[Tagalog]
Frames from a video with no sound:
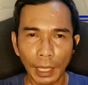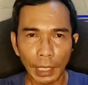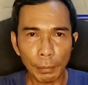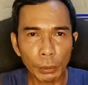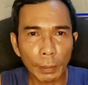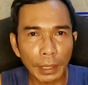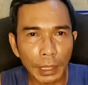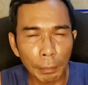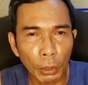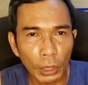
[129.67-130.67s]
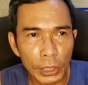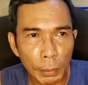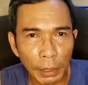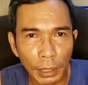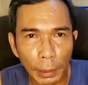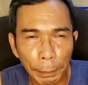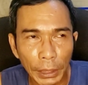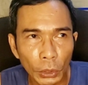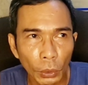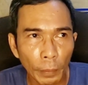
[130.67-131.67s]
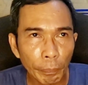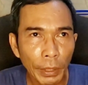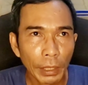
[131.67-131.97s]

Alam niyo mga kabowlers, mga kapito,